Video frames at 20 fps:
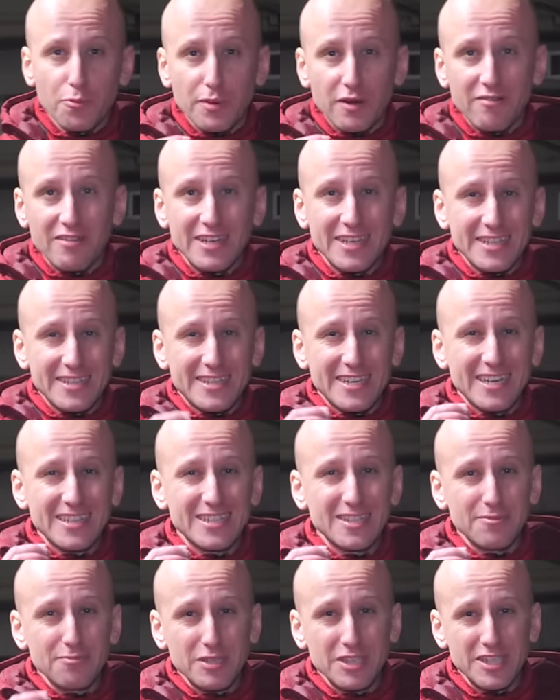управления
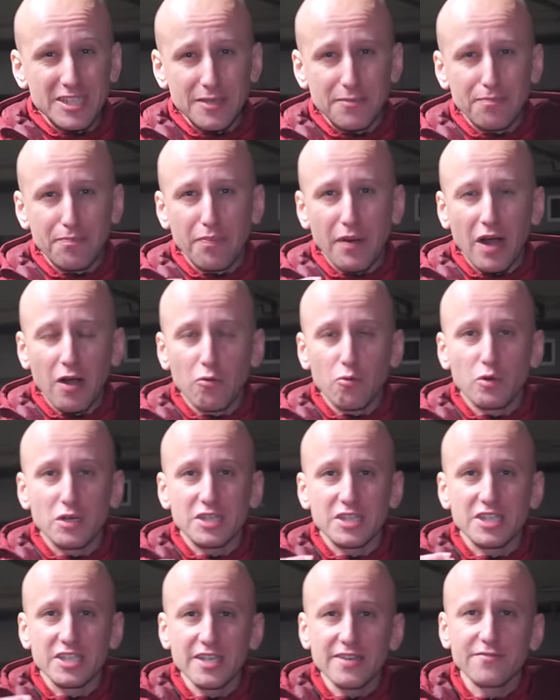трансмиссии
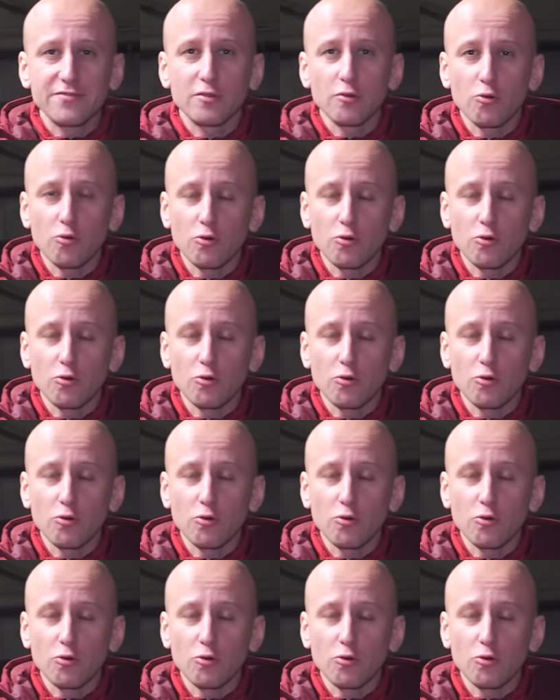PowerShift,